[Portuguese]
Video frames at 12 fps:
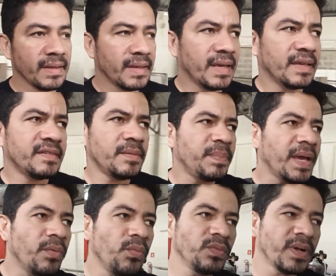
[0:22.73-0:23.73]
é, você
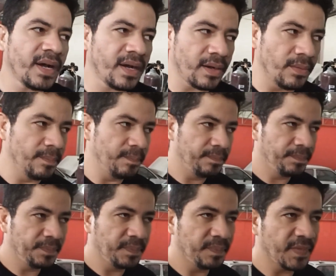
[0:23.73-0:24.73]
pega um carro,
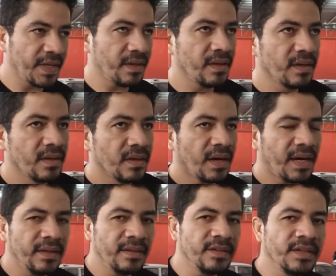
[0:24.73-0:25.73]
né?
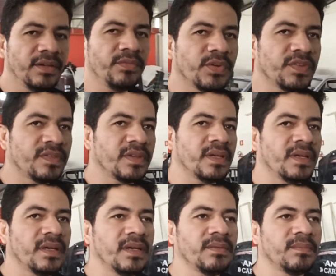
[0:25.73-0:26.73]
Aí
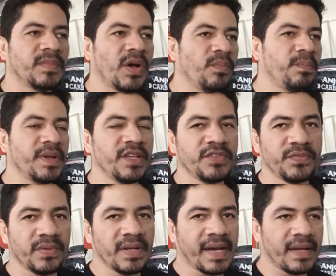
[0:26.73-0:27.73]
você dá um preço de
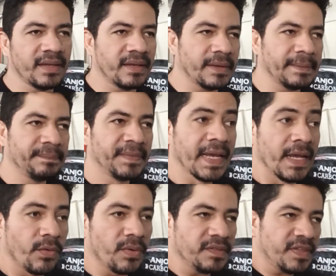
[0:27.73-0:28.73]
funilaria.
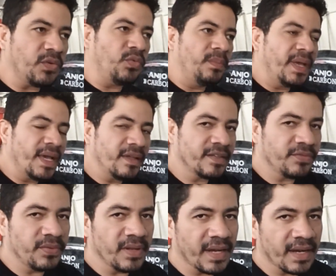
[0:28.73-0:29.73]
Quando você começa a
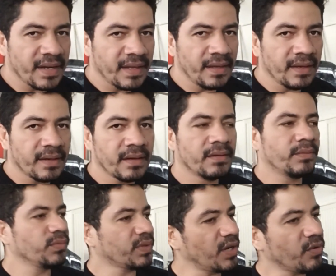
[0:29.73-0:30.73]
funilaria,
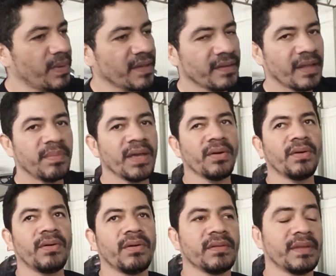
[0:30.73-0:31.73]
o trem começa da
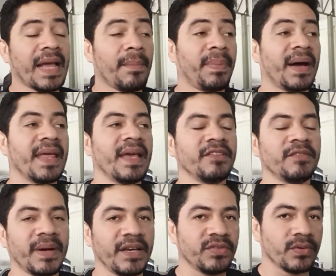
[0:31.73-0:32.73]
BO,
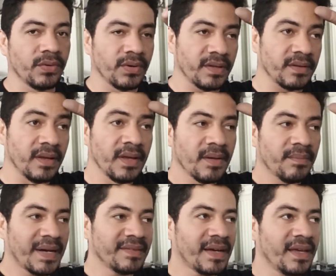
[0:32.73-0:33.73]
aparece mais coisa,
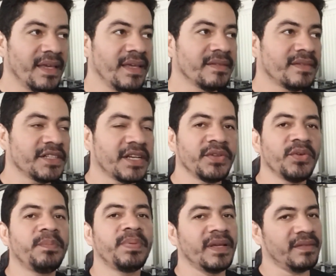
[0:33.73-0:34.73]
mas aí você já deu
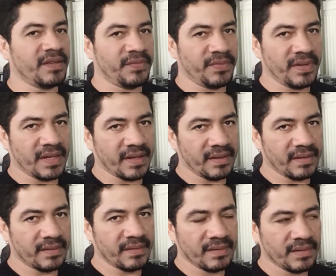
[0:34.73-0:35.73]
o preço da funilaria.
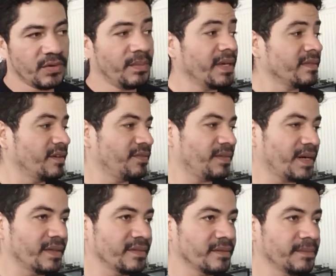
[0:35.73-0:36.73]
Como é que você faz?